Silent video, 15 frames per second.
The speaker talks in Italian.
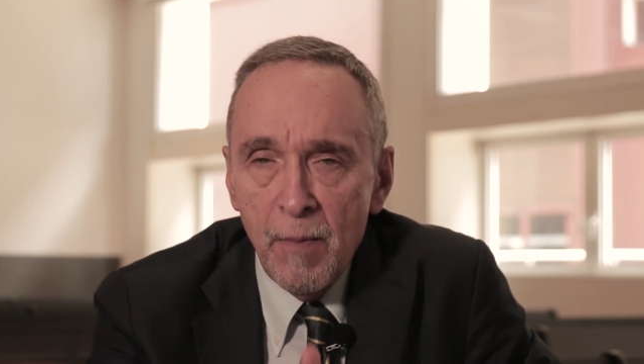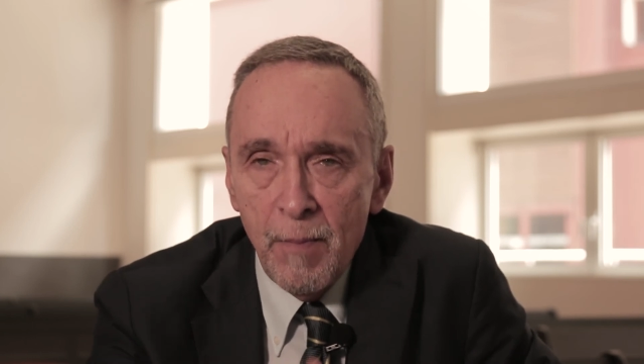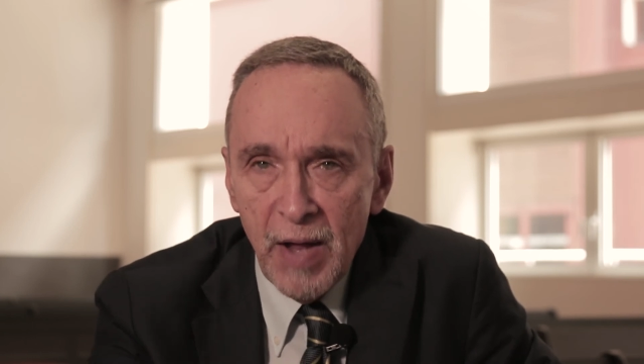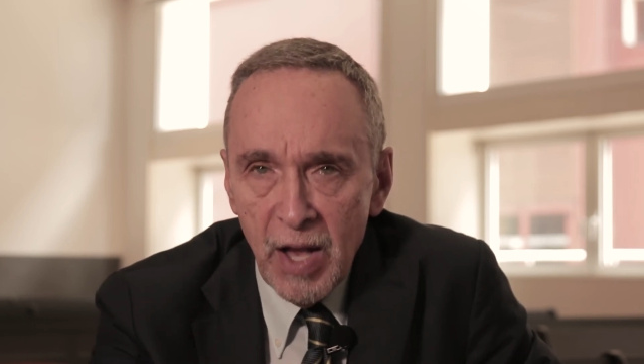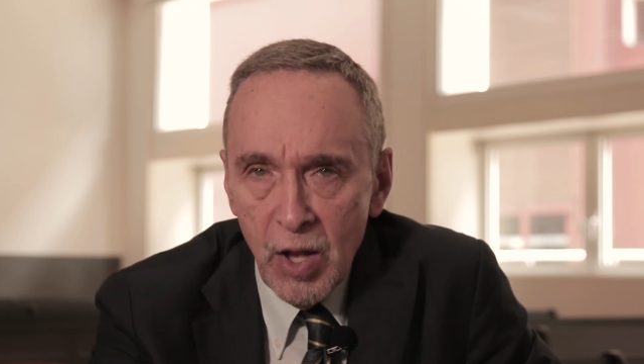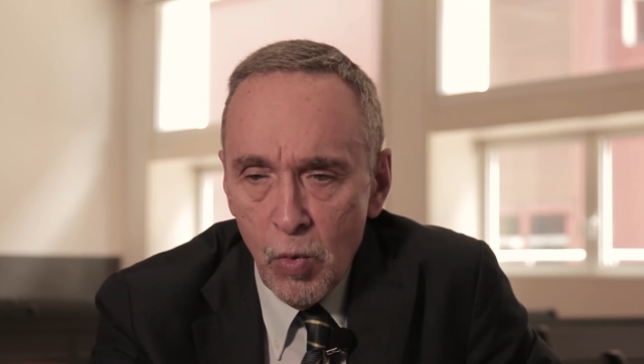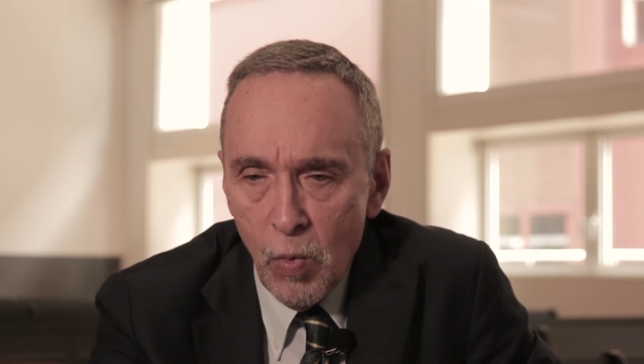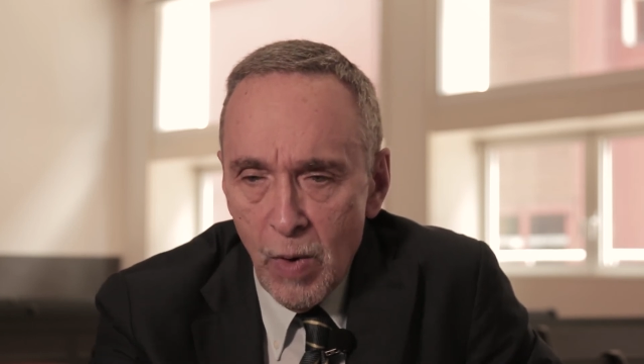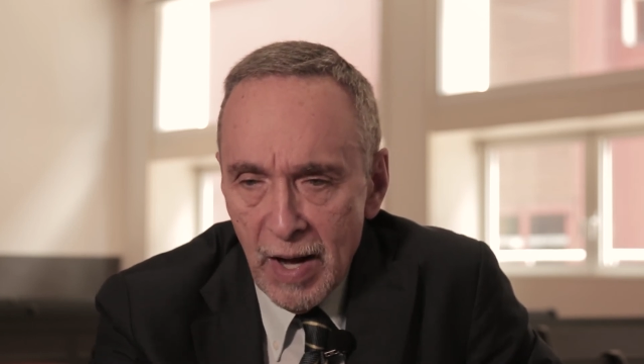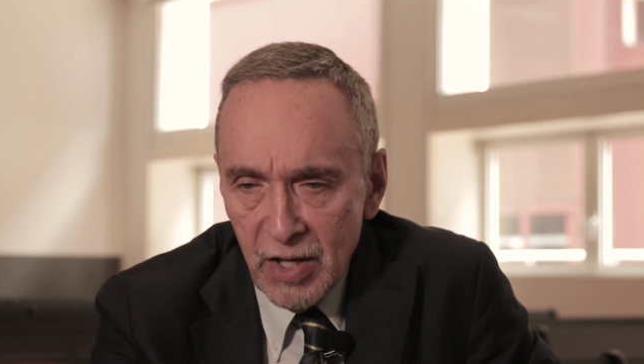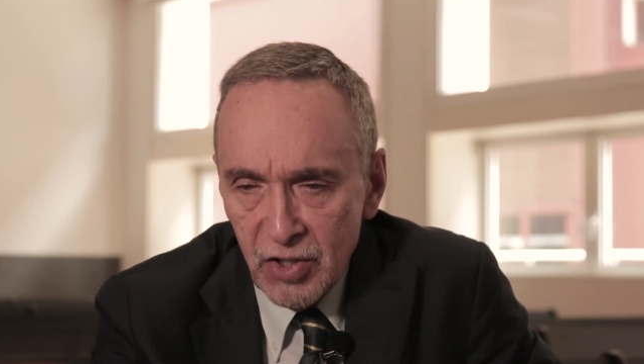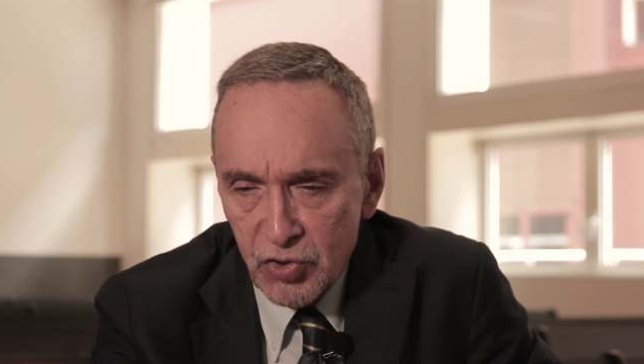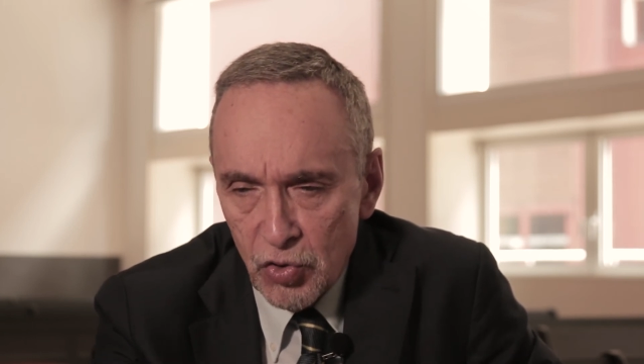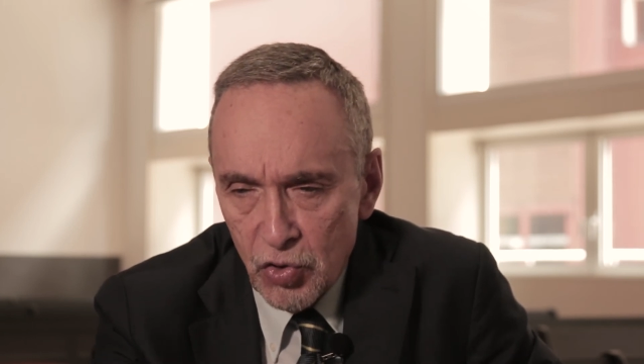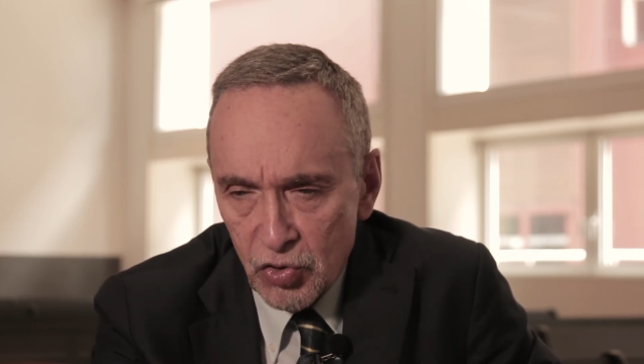per il
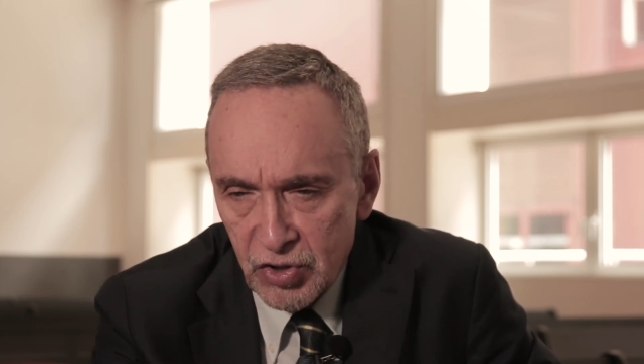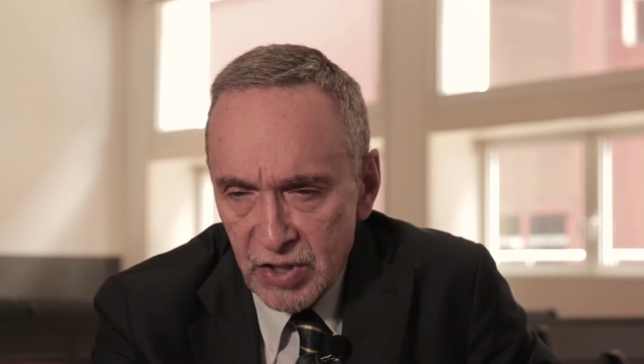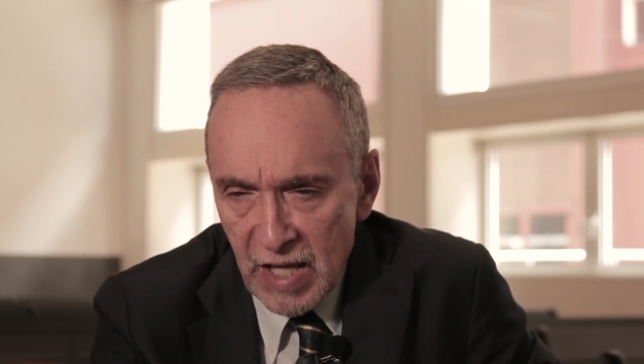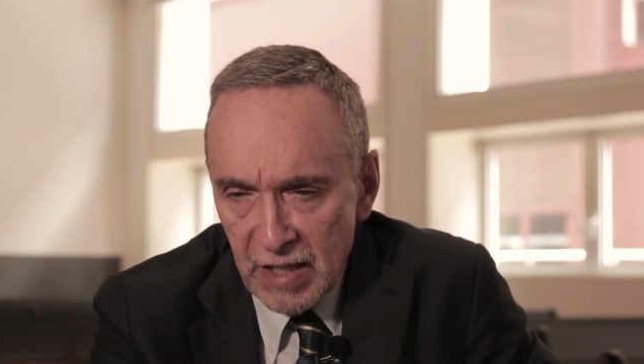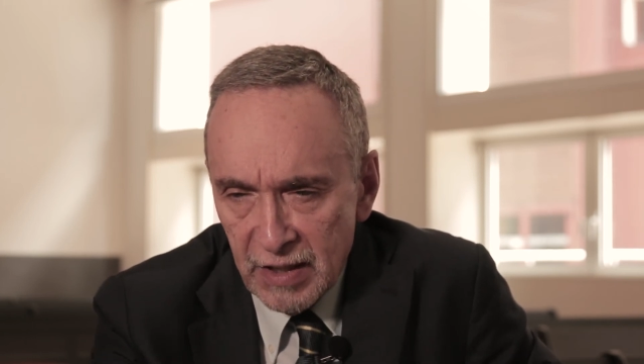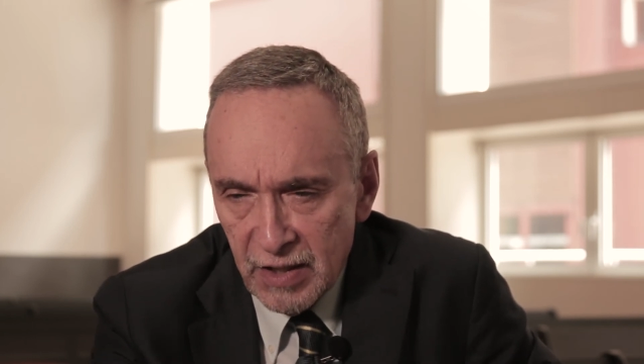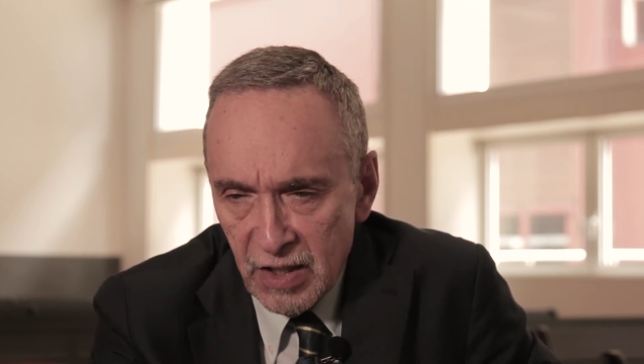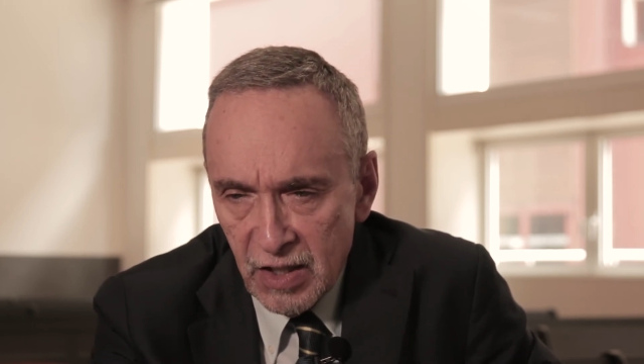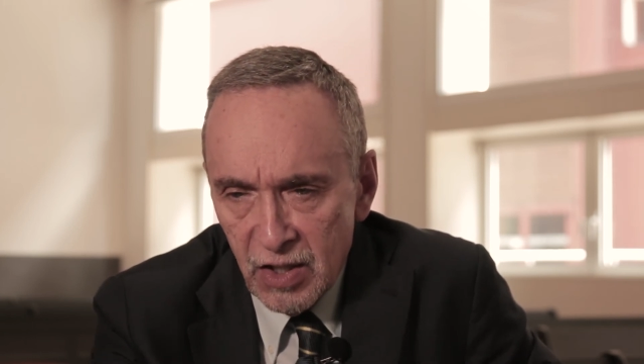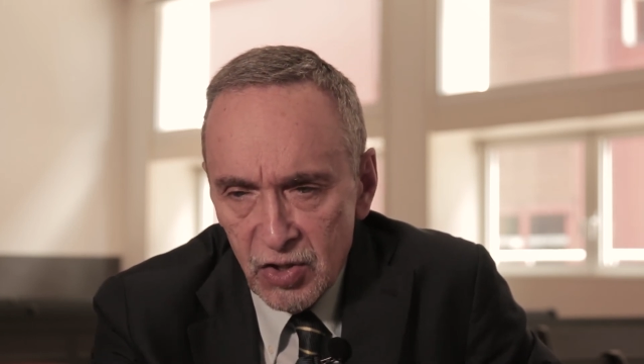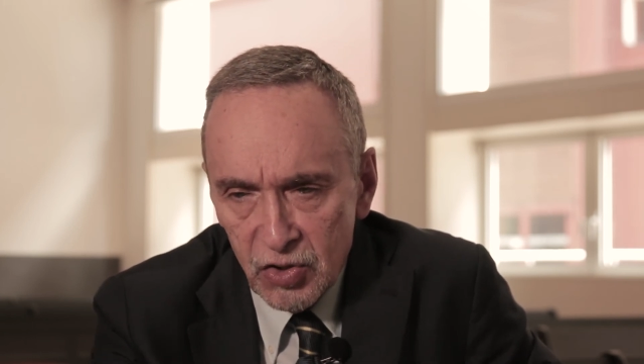quale sono stati,